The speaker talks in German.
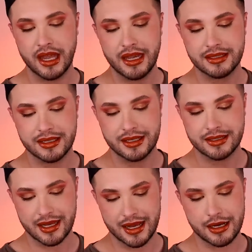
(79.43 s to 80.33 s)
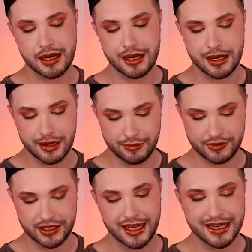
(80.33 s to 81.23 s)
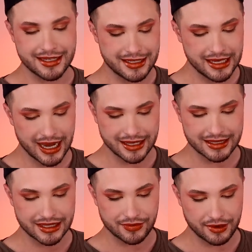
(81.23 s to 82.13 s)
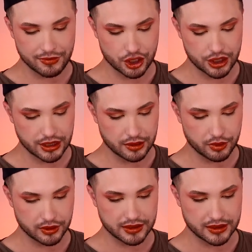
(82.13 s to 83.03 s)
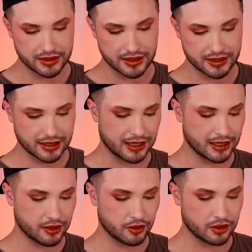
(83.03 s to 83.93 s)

XXL Lift. Die hat zwei verschiedene Bürstchen, sehe ich gerade.